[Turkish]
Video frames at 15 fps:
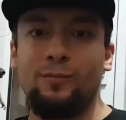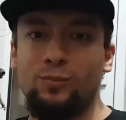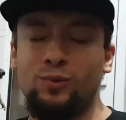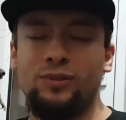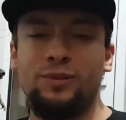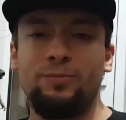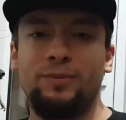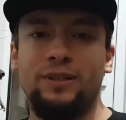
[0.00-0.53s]

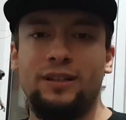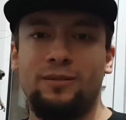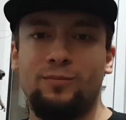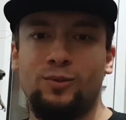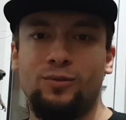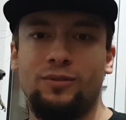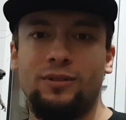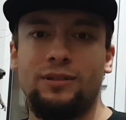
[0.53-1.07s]
multiplayer
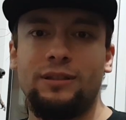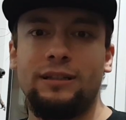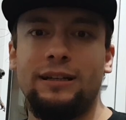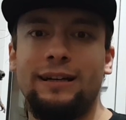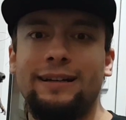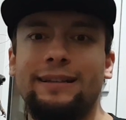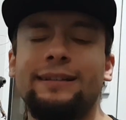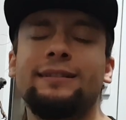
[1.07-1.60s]

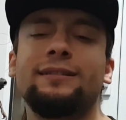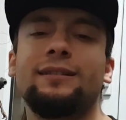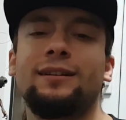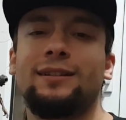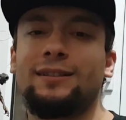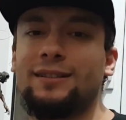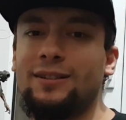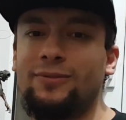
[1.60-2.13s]
modlarıyla
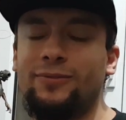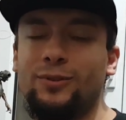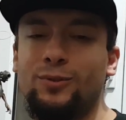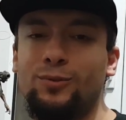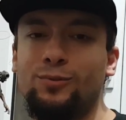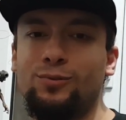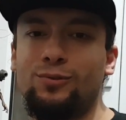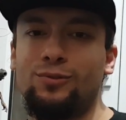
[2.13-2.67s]
internet kafe
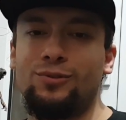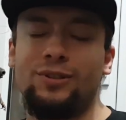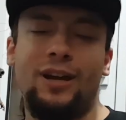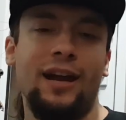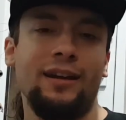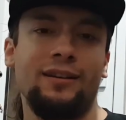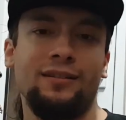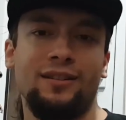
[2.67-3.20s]
kültürünün
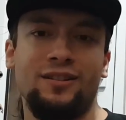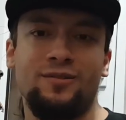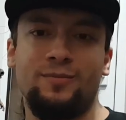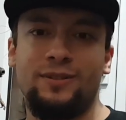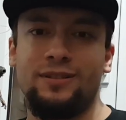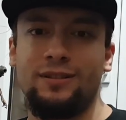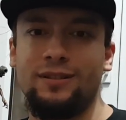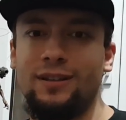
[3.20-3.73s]

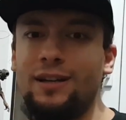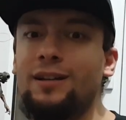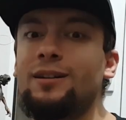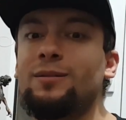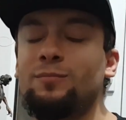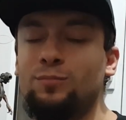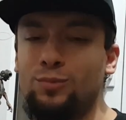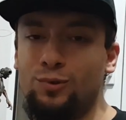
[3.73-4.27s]
yaygınlaşmasında
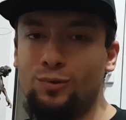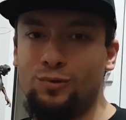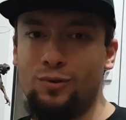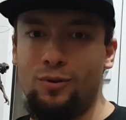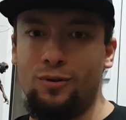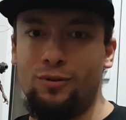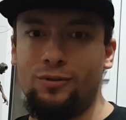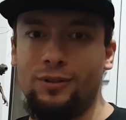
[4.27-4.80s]
büyük
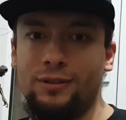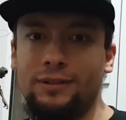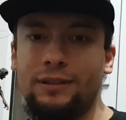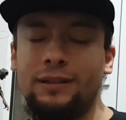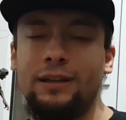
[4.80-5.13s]
rol oynadı.